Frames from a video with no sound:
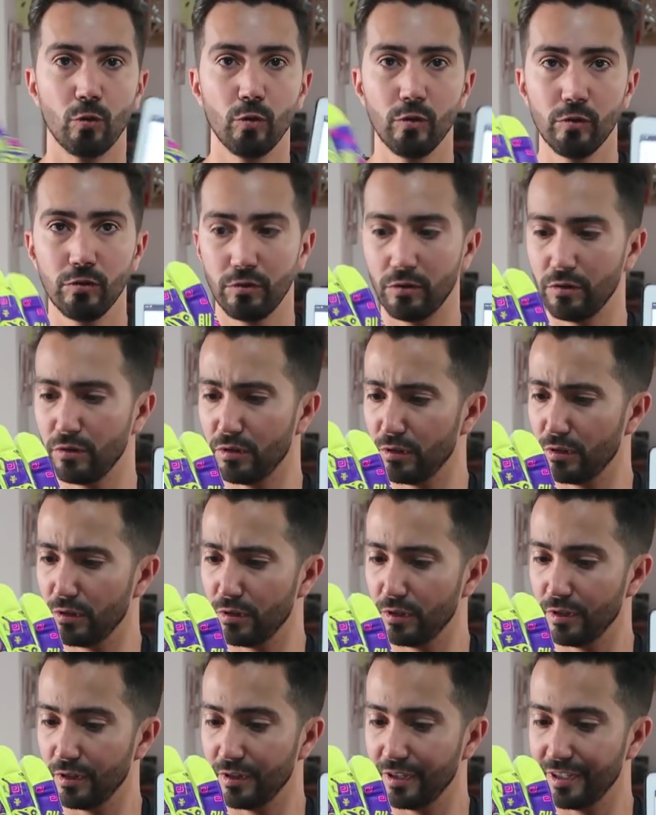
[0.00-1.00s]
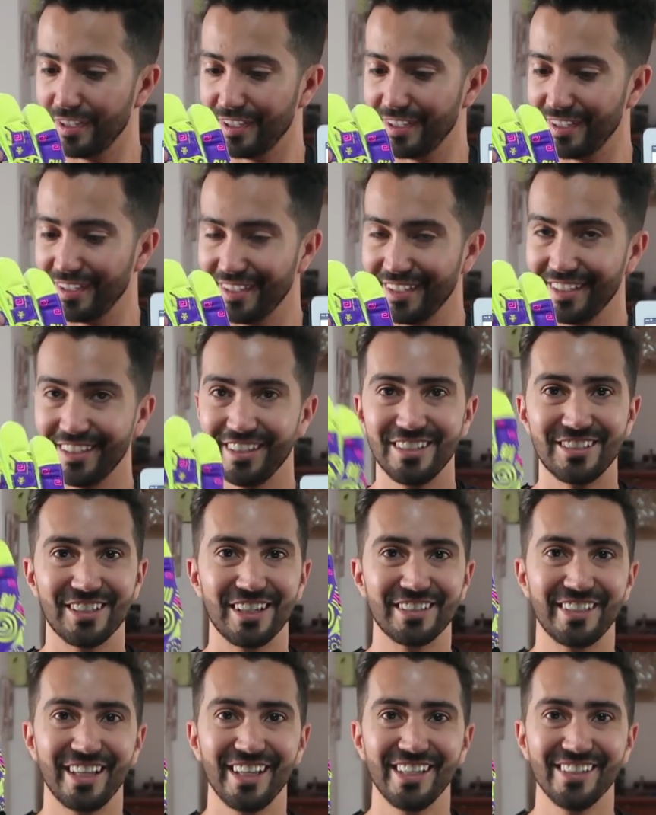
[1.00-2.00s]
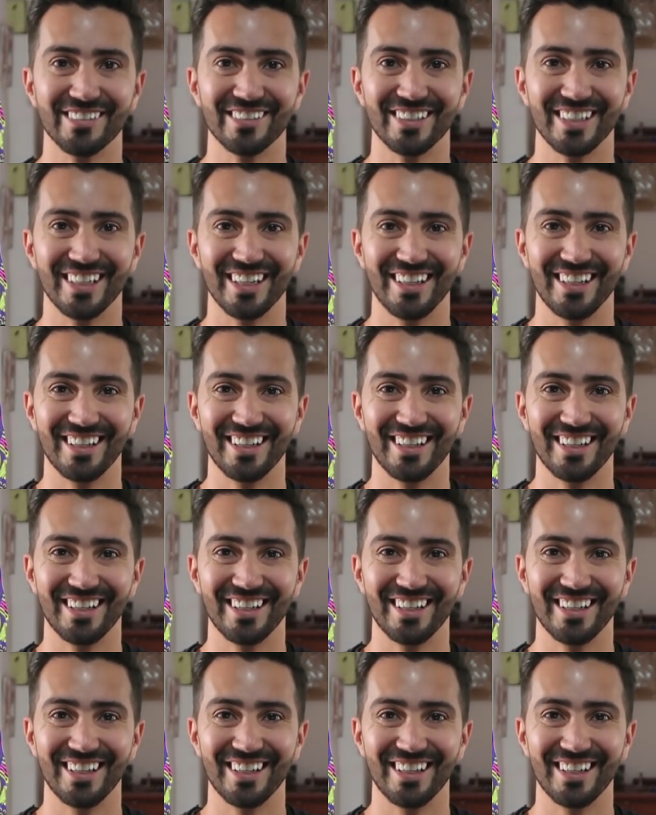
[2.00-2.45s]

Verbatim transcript: Uh, já tenho.